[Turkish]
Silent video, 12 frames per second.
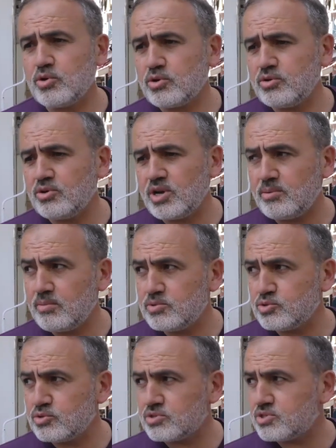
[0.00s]
görünüyor ama
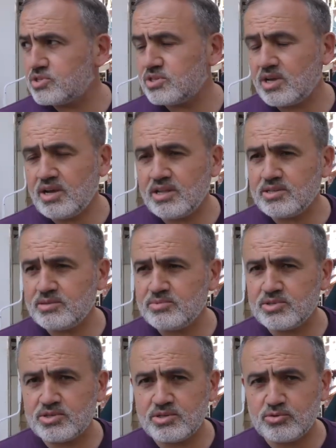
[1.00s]
biz yurt dışında
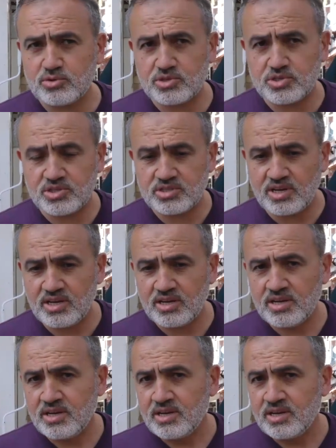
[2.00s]
kaldığımız için yurt dışında